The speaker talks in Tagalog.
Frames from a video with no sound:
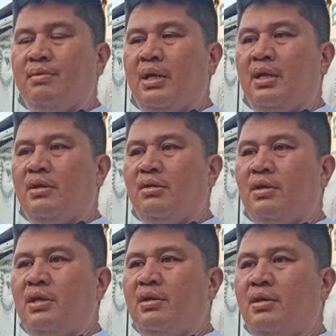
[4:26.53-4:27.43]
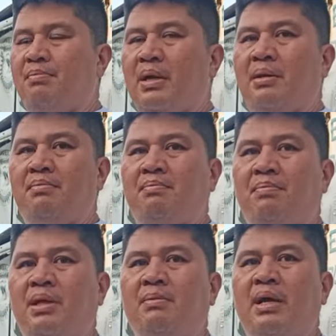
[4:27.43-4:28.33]
Bali ano yun eh,
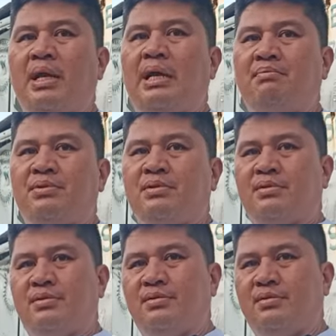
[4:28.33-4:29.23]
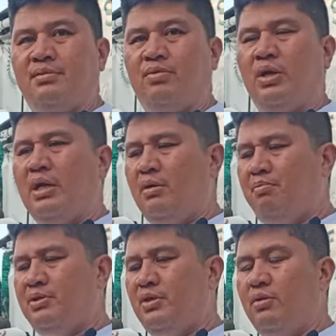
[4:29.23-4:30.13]
5, limang laps. Mula
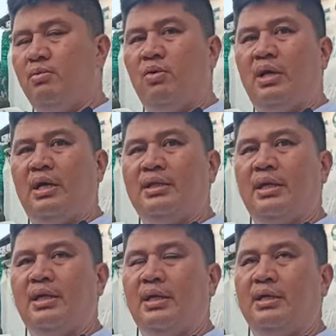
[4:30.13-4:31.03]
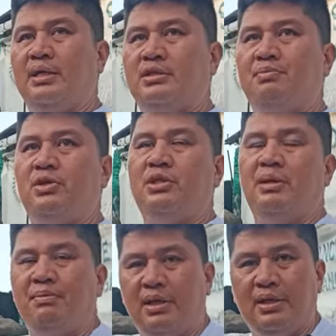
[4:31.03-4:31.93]
umpisa ng Mongkada hanggang sa first
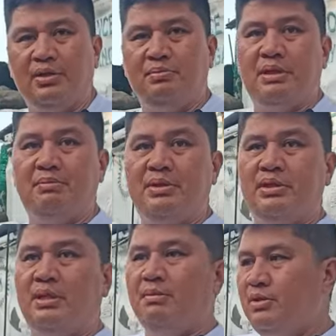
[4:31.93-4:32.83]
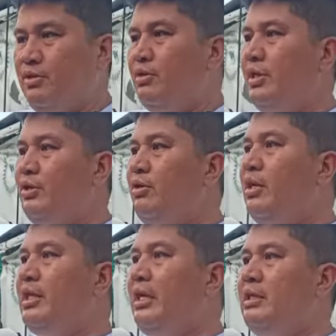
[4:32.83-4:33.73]
lap na ano, BBC. So ito yung
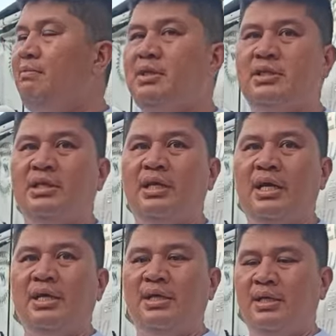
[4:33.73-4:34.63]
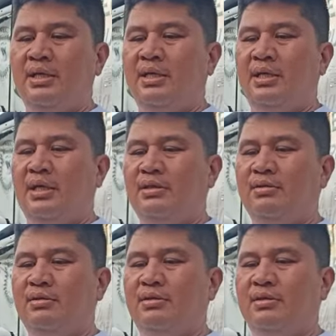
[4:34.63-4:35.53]
katandem ni Sigat.
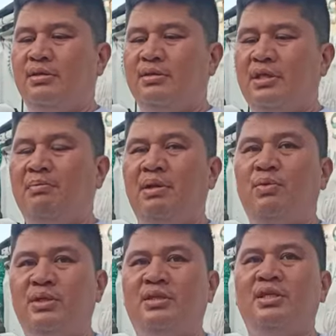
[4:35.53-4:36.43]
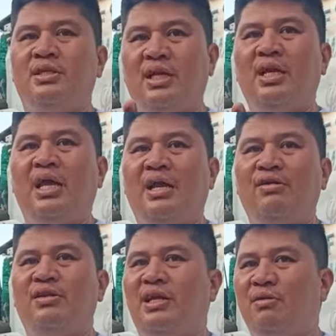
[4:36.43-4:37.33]
Ano, 7 weeks din siya
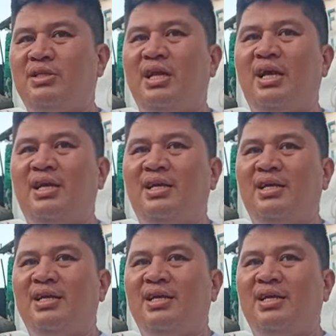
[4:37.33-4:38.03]
nanalo. Dalawa sila.